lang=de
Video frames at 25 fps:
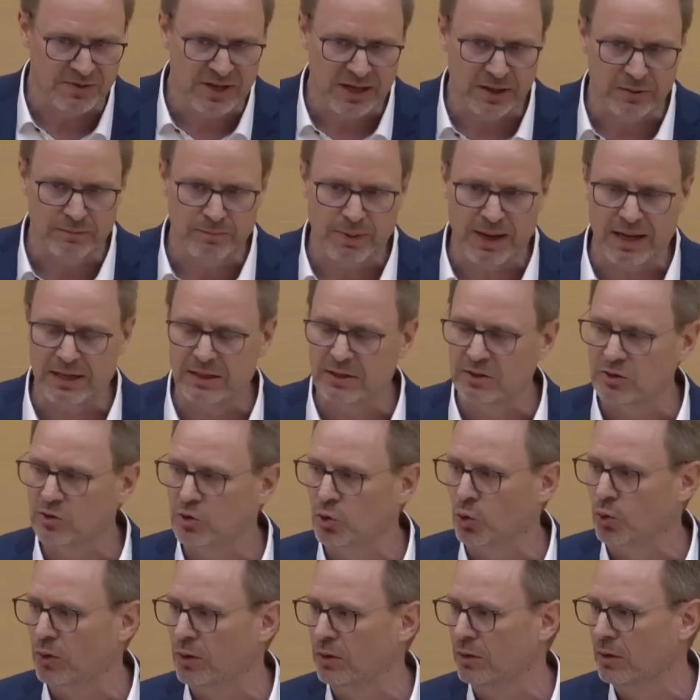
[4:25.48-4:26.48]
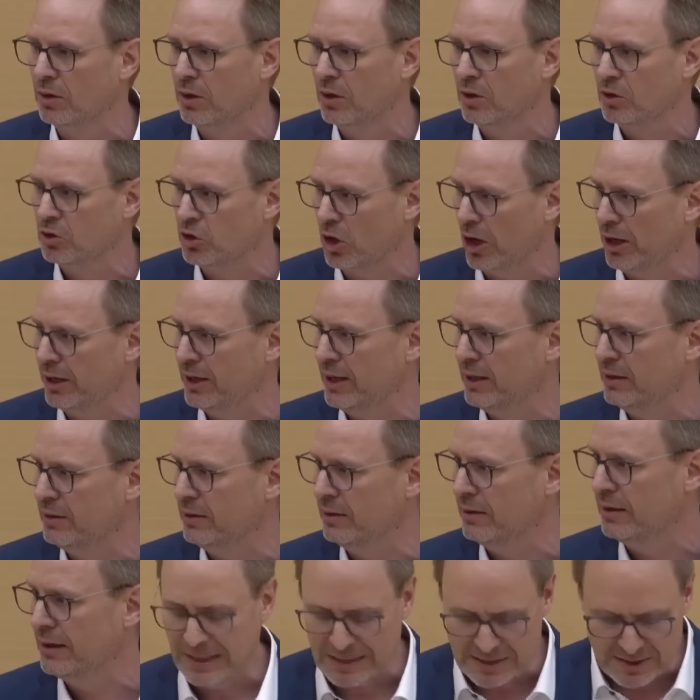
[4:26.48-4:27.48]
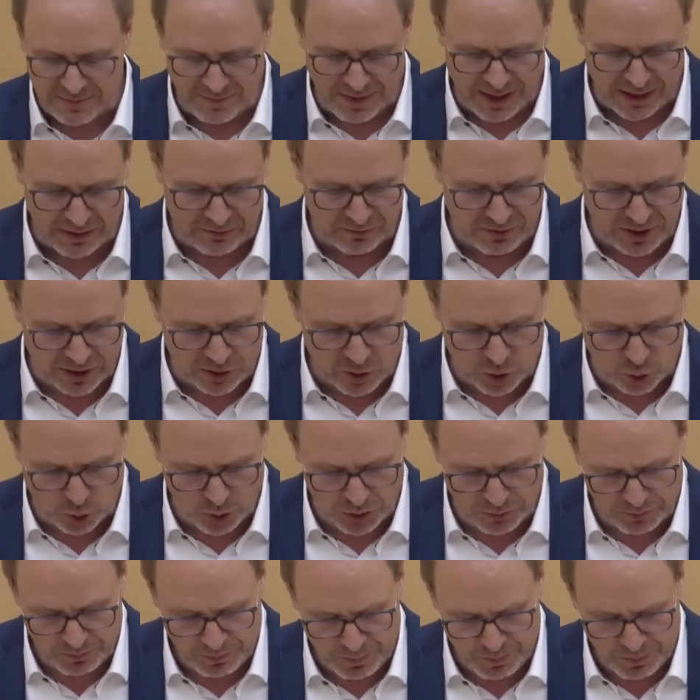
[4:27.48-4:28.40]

wir in Bayern tun, können, das werden wir tun.